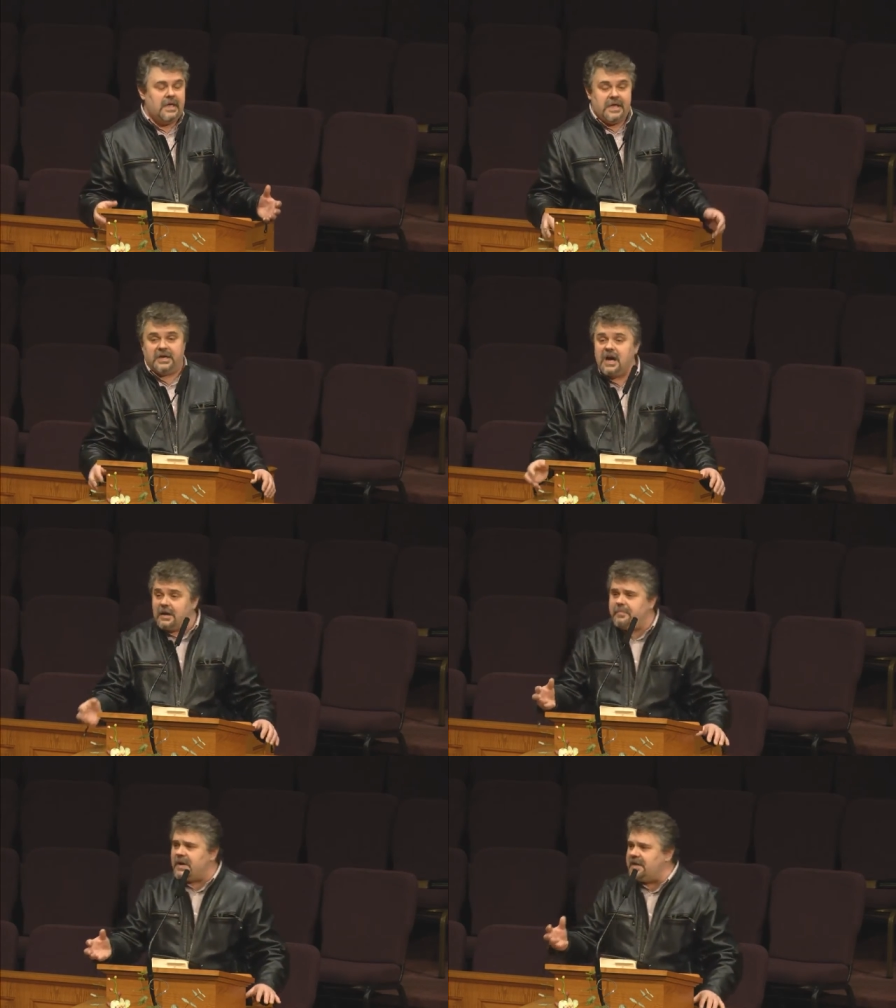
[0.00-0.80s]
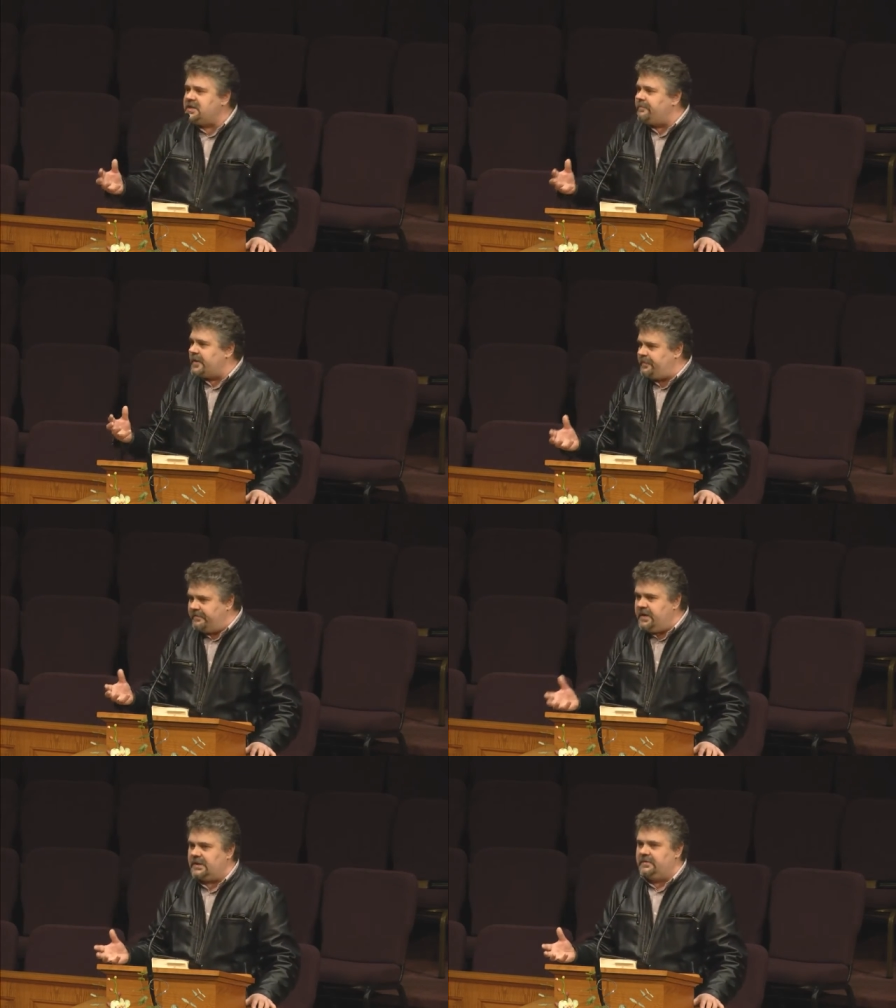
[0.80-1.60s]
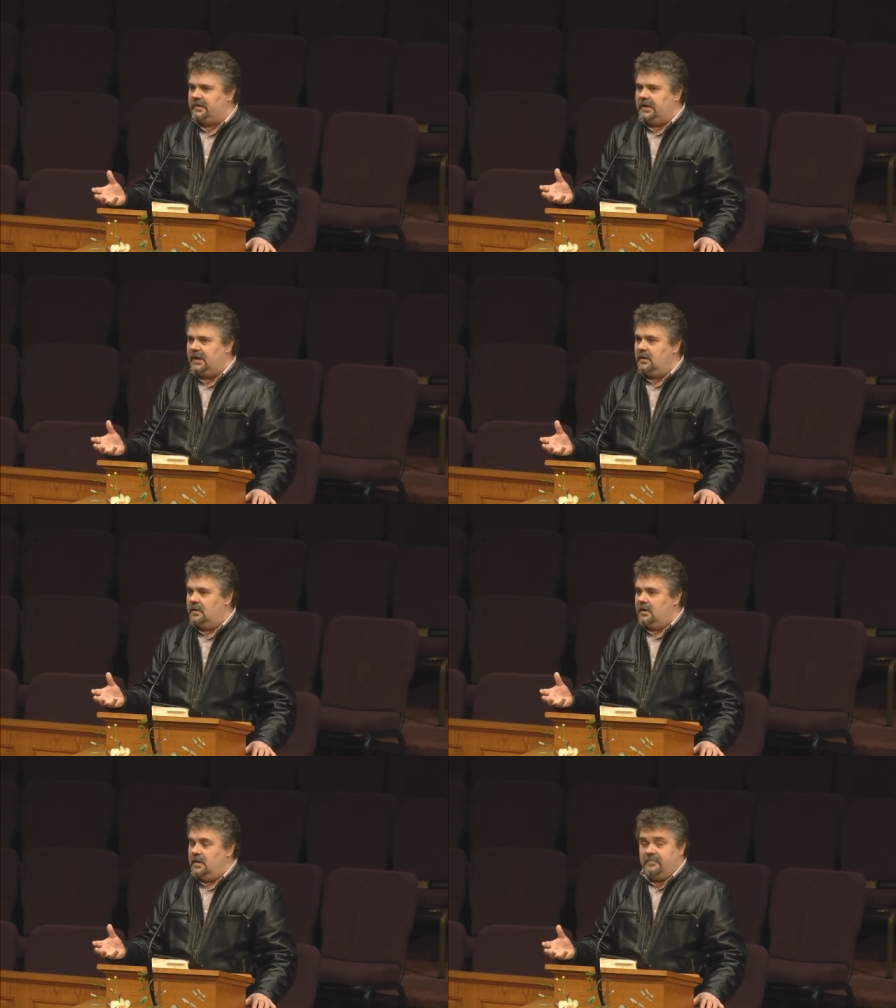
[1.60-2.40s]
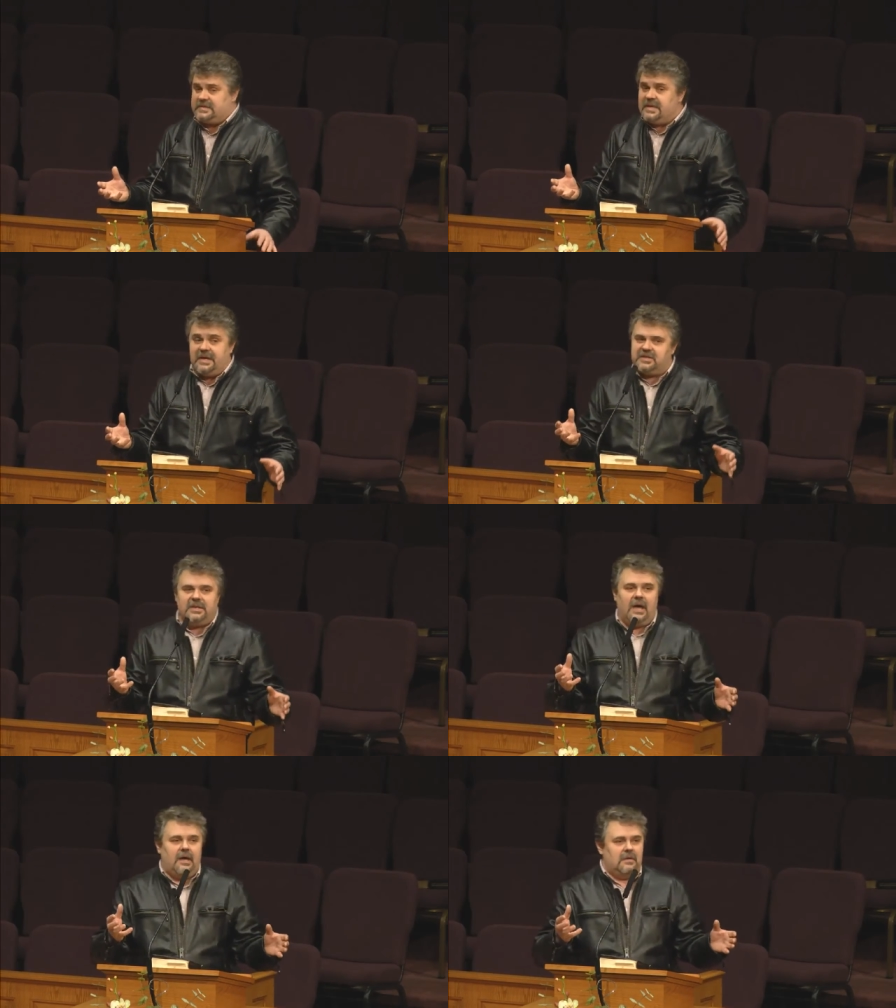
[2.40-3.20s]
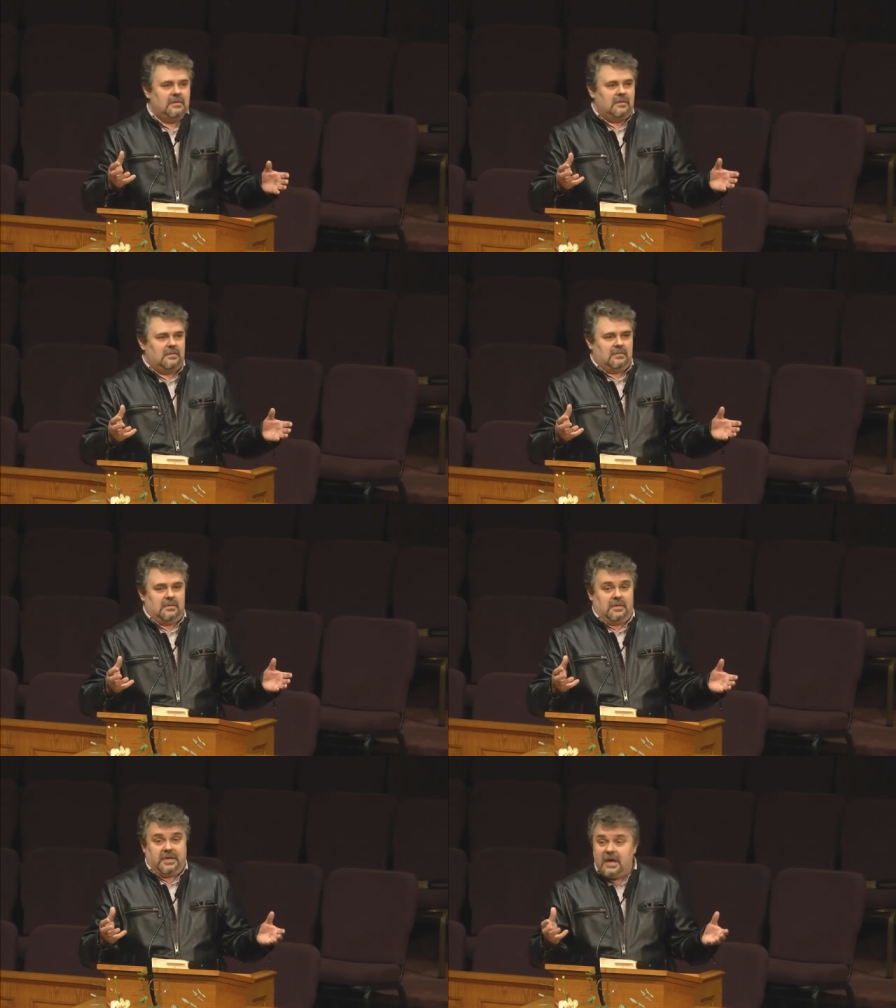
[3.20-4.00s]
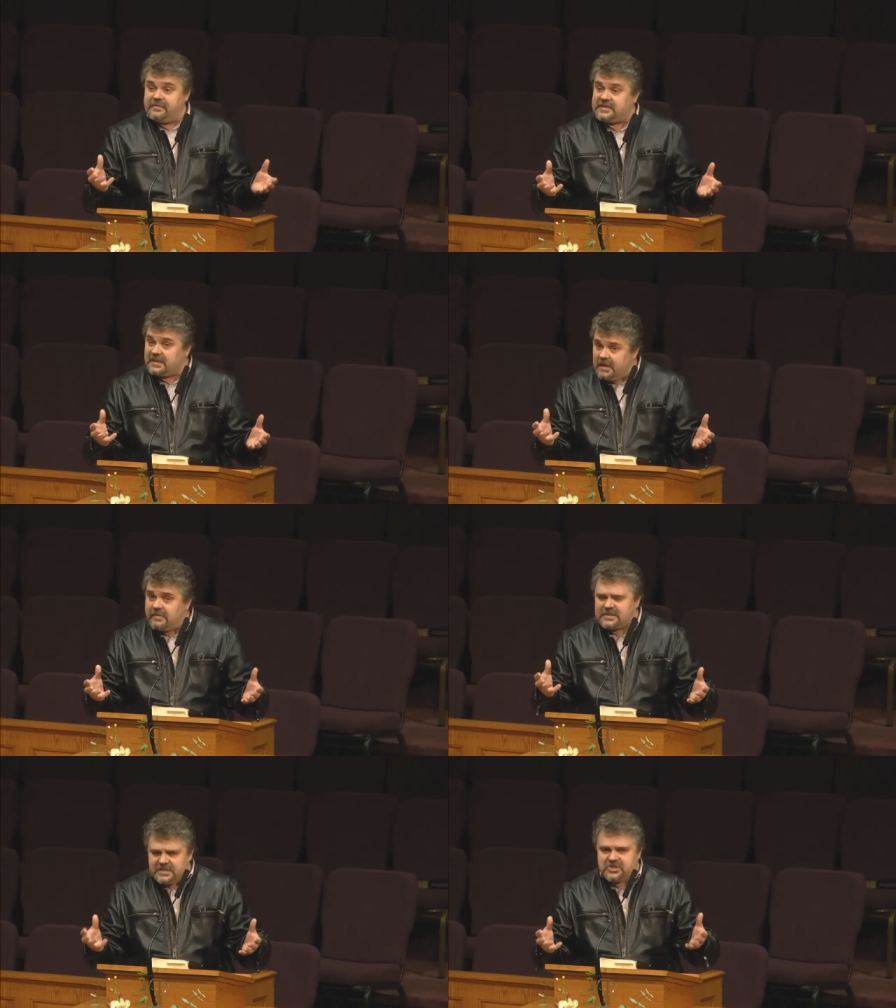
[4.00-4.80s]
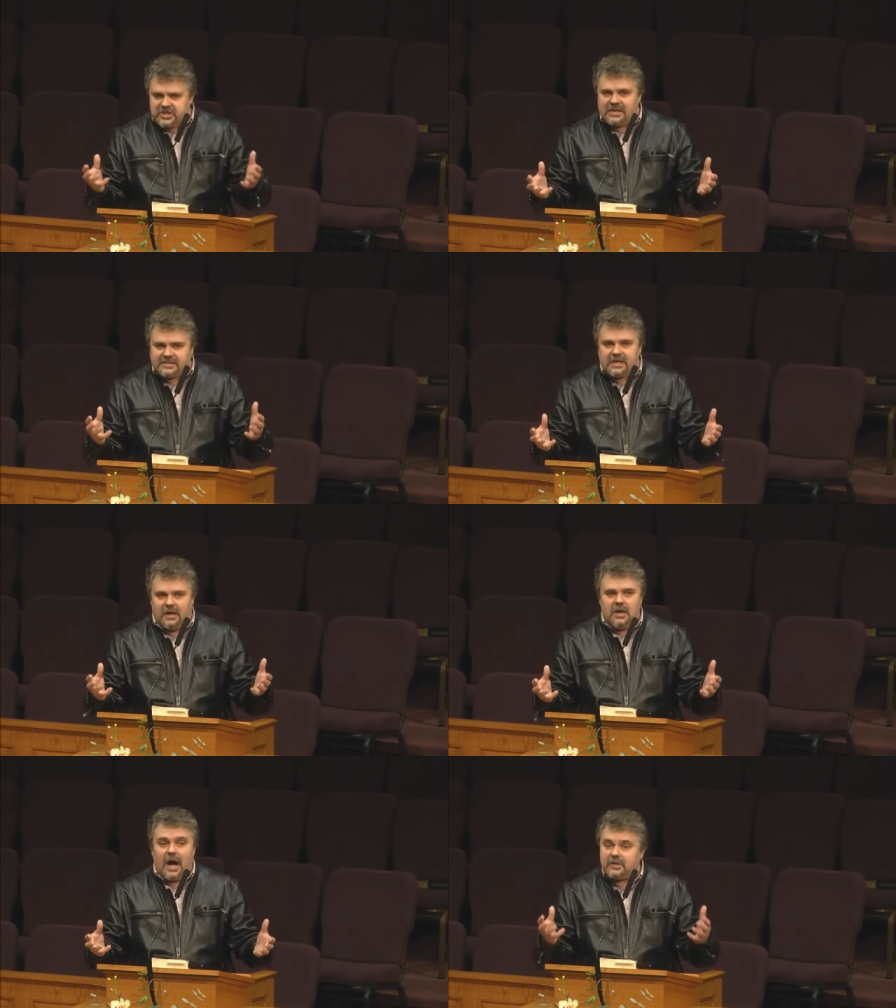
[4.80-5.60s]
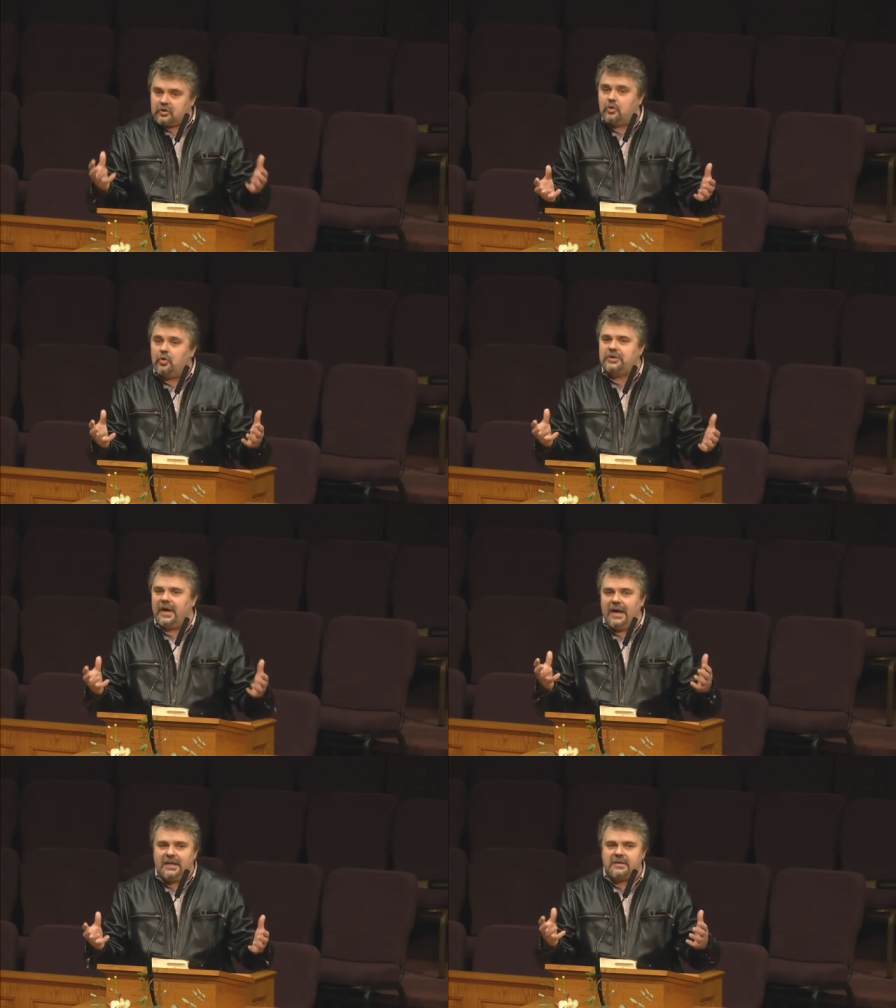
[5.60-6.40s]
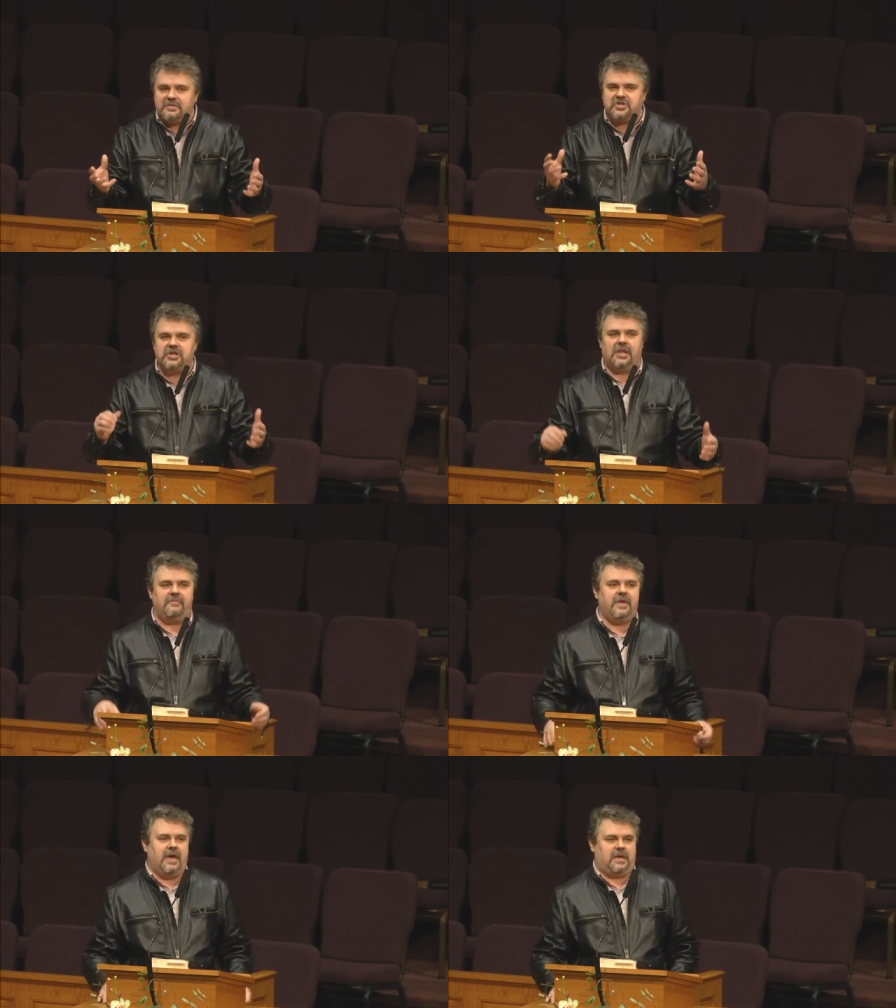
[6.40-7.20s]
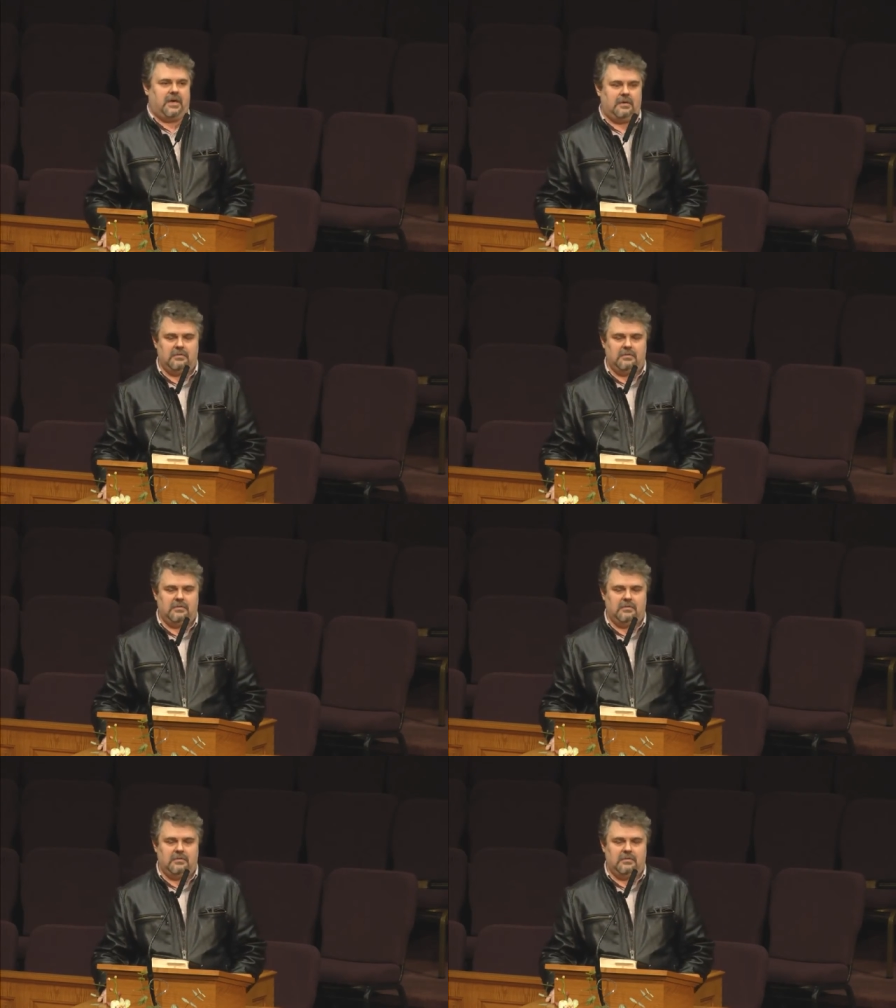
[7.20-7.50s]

И как братья проповедовали – вы знаете, я, я всегда восхищался, откуда это в человеке.